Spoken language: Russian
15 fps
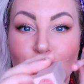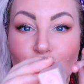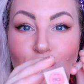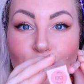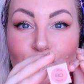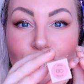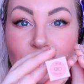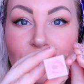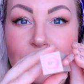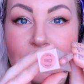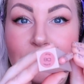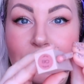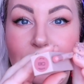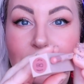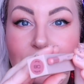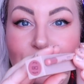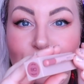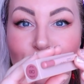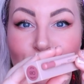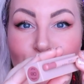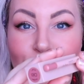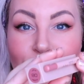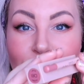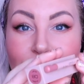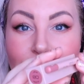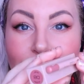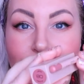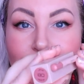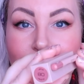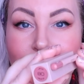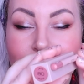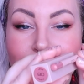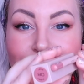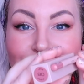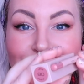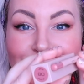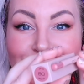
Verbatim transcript: Кто-нибудь видит разницу в оттенках?